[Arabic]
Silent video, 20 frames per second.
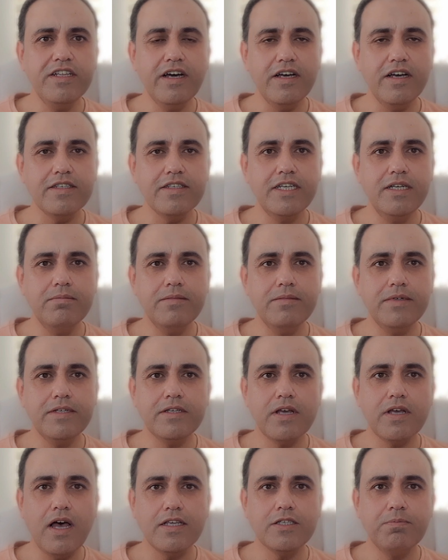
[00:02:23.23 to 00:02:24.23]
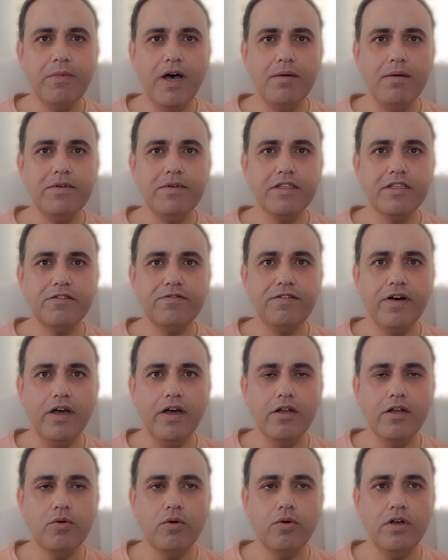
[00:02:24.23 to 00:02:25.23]
تقسيم أسباب ارتفاع
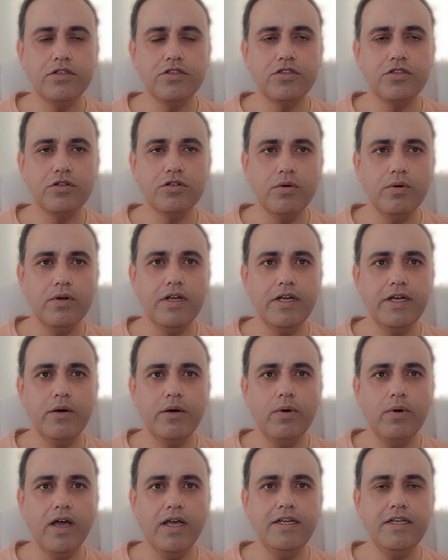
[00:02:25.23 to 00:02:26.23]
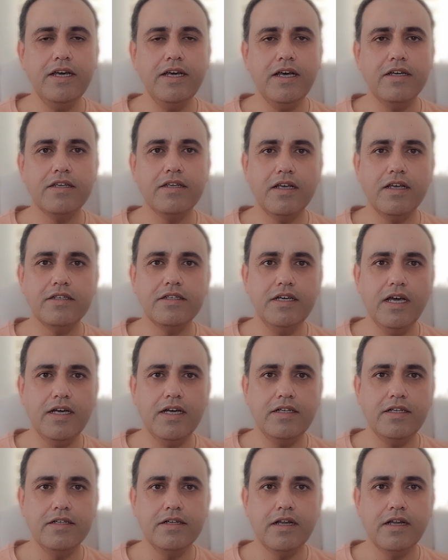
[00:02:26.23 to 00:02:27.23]
الكوليسترول لنوعين
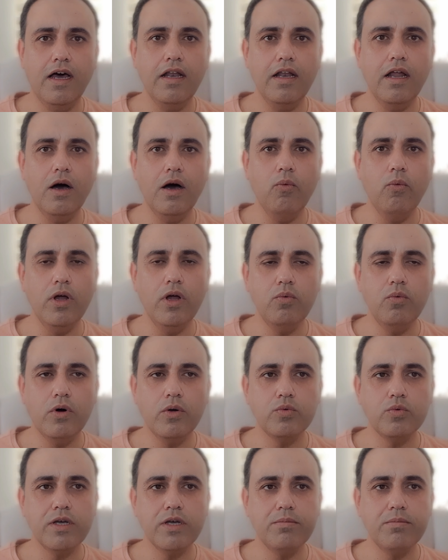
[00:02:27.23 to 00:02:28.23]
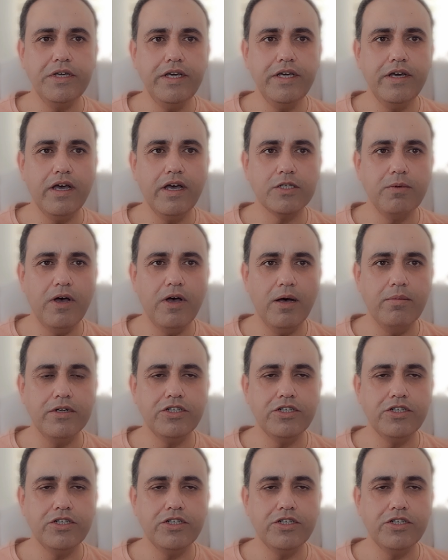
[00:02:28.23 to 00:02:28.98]
أساسيين الأول ونسميه أسبابا